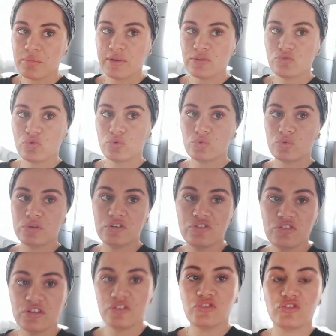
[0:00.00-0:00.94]
Ben çok
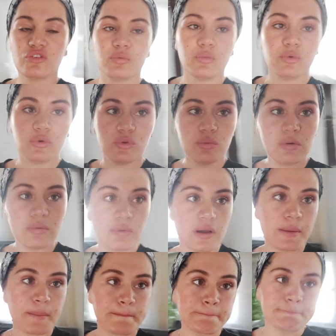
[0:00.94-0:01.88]
güneşe de çıkmıyorum
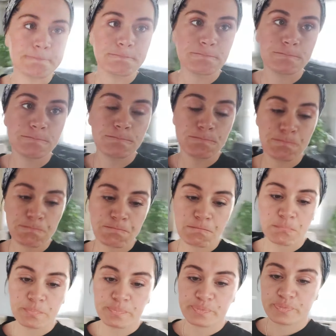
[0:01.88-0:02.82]
ama.
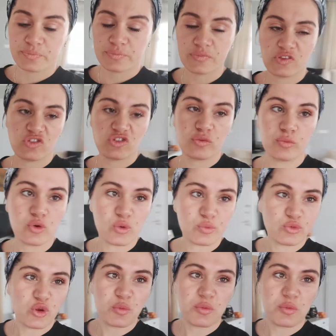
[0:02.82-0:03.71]
Çıkmıyorum